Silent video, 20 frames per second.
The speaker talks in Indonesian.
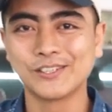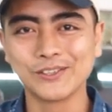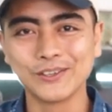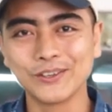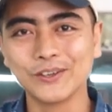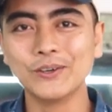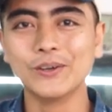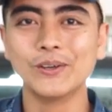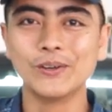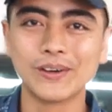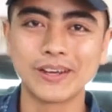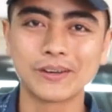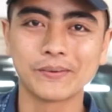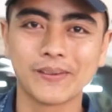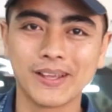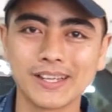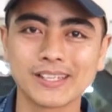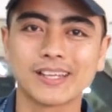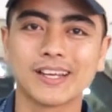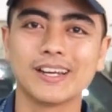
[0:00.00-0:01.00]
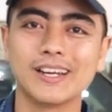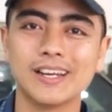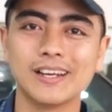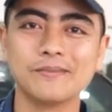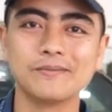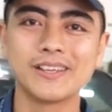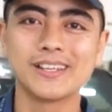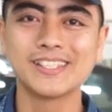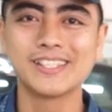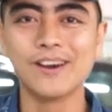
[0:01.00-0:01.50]
Sungguh luar biasa,
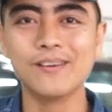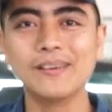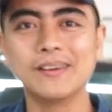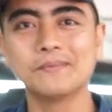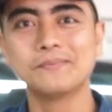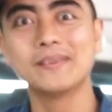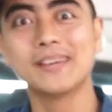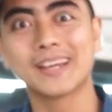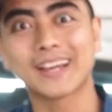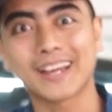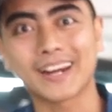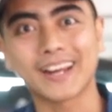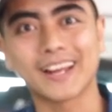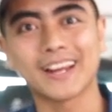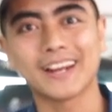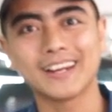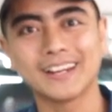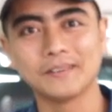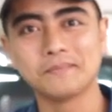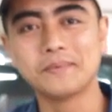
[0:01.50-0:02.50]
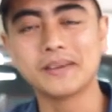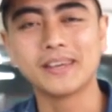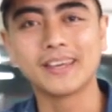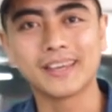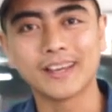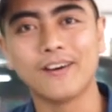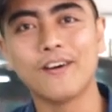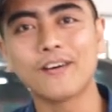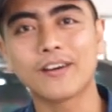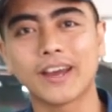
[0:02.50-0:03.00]
dalamnya jauh lebih keren, lebih
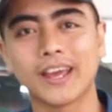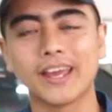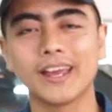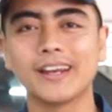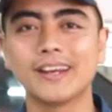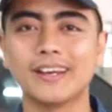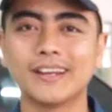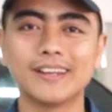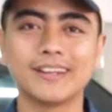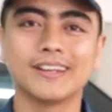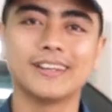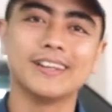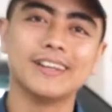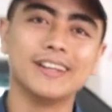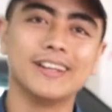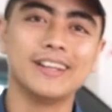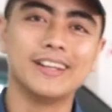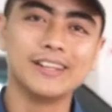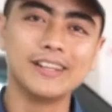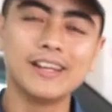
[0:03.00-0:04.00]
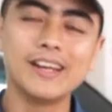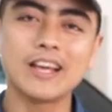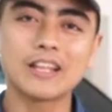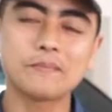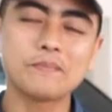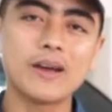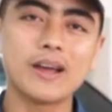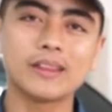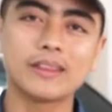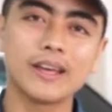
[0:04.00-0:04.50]
oke okay, dan dilihat
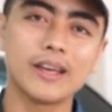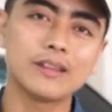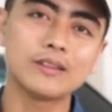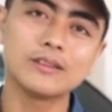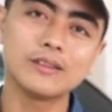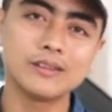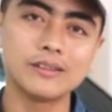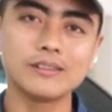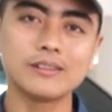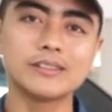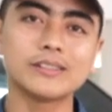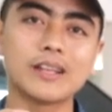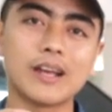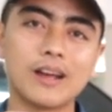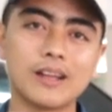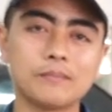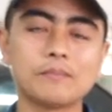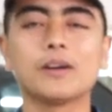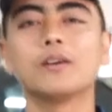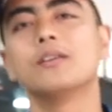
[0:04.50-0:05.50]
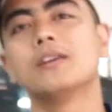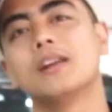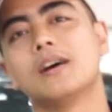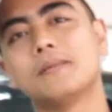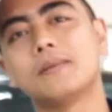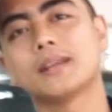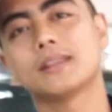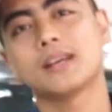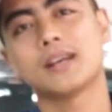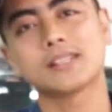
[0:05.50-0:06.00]
mata itu sangat menggoda
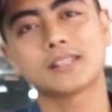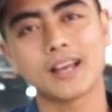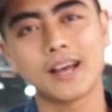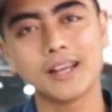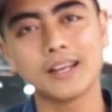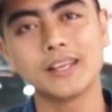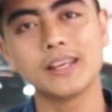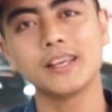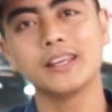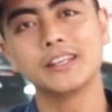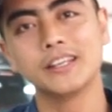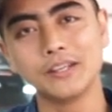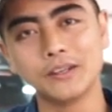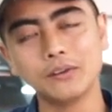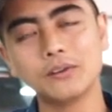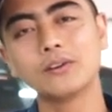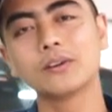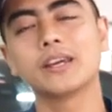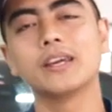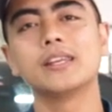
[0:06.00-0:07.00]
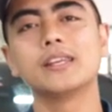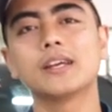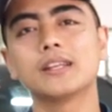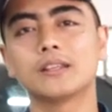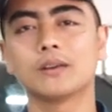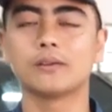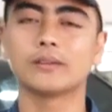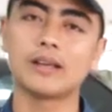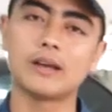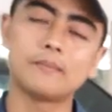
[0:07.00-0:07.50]
mata sekali, didudukinya
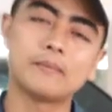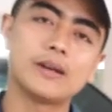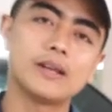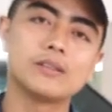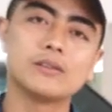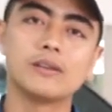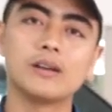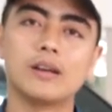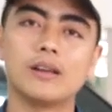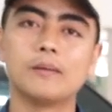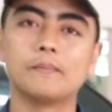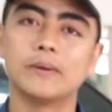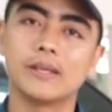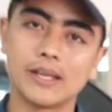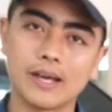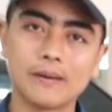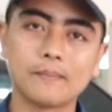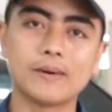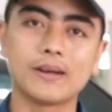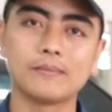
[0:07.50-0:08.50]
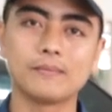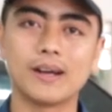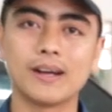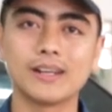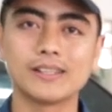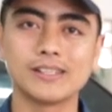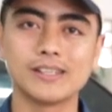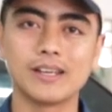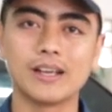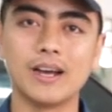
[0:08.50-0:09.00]
terutama juga lebih nyaman
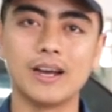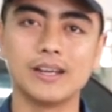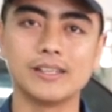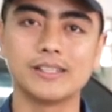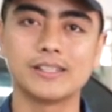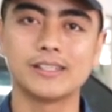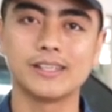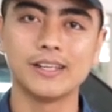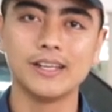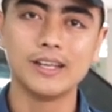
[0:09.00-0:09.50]
banget sih guys.